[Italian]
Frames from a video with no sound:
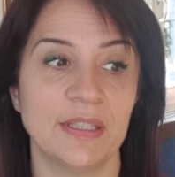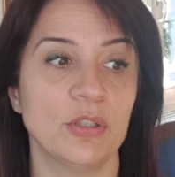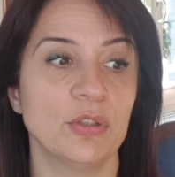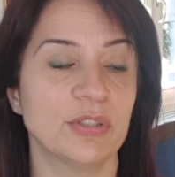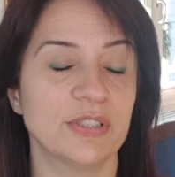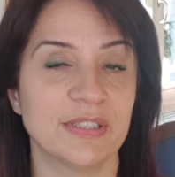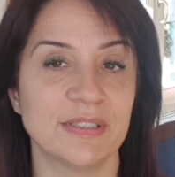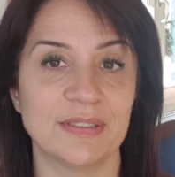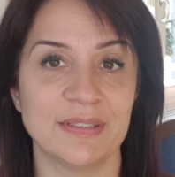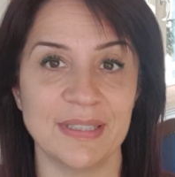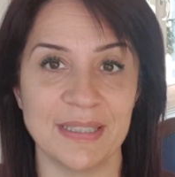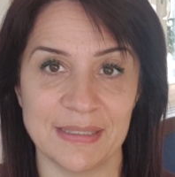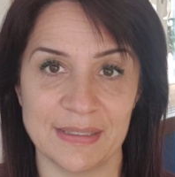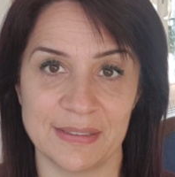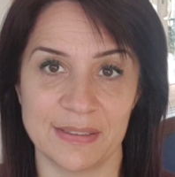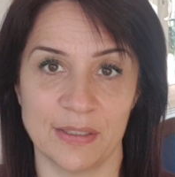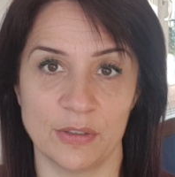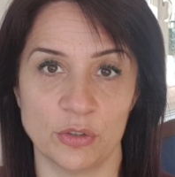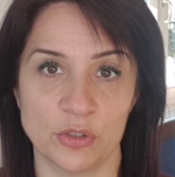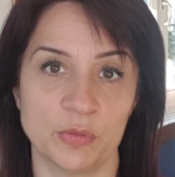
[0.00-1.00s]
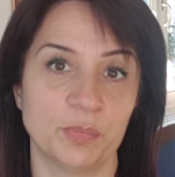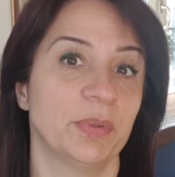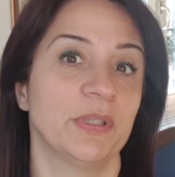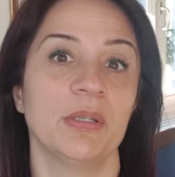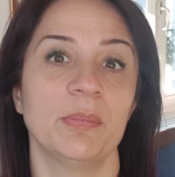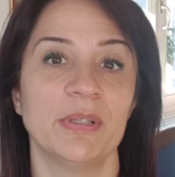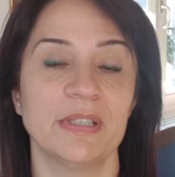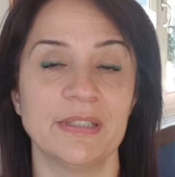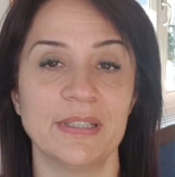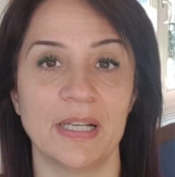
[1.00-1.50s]
e io stessa l'ho
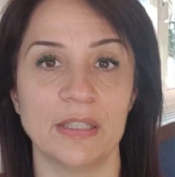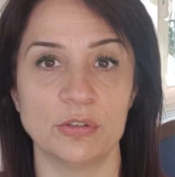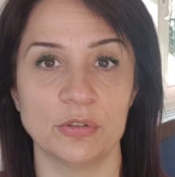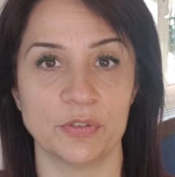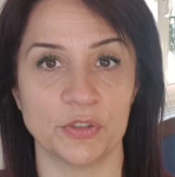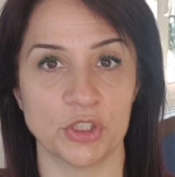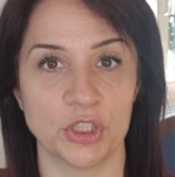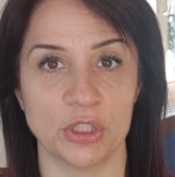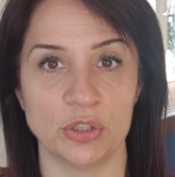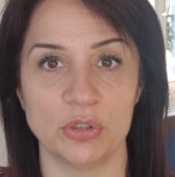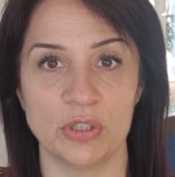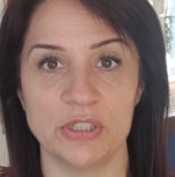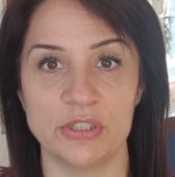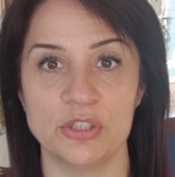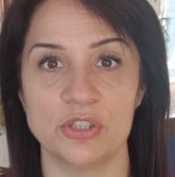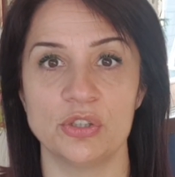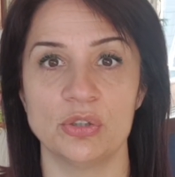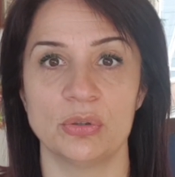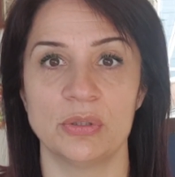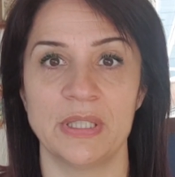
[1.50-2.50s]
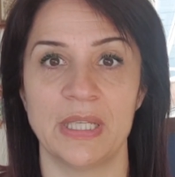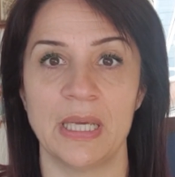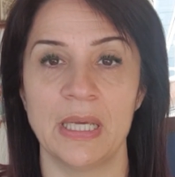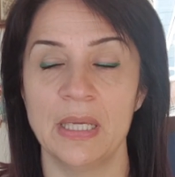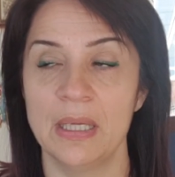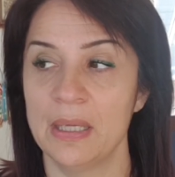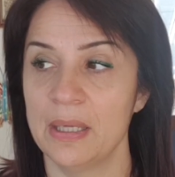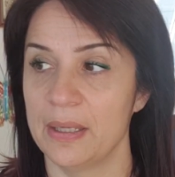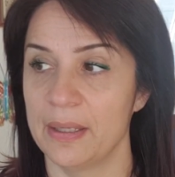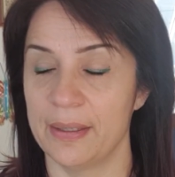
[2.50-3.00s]
sperimentato facendo lezione
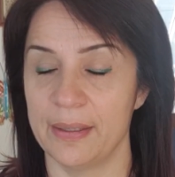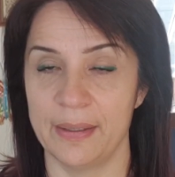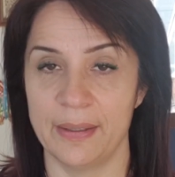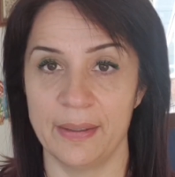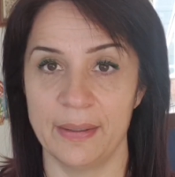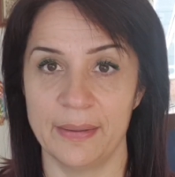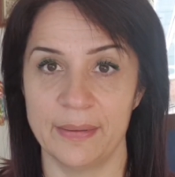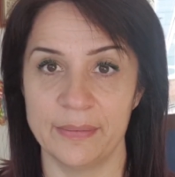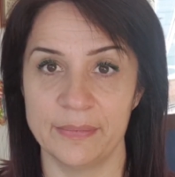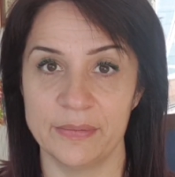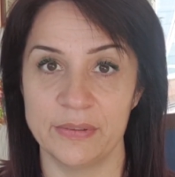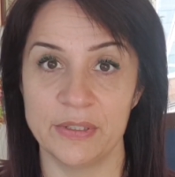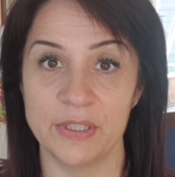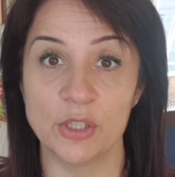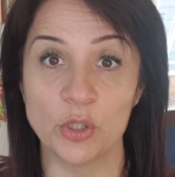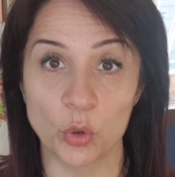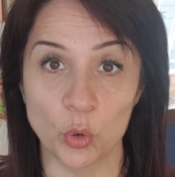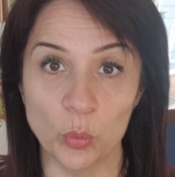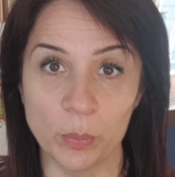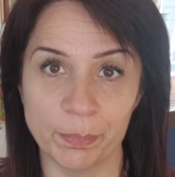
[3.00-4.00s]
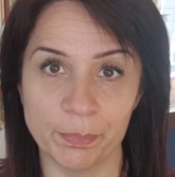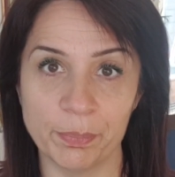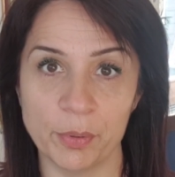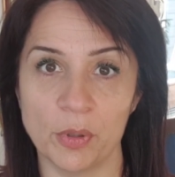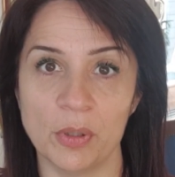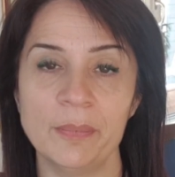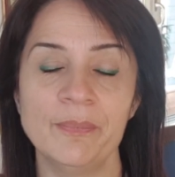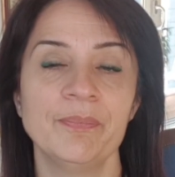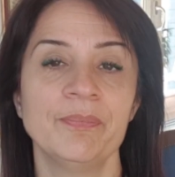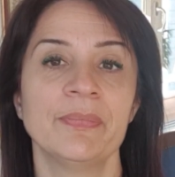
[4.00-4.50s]
eh, di
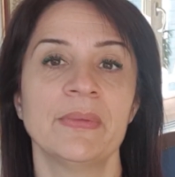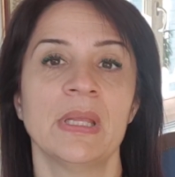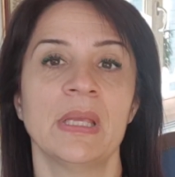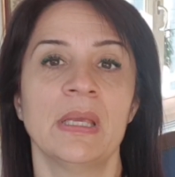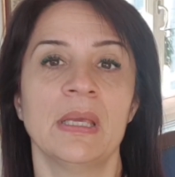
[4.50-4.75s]
gruppo,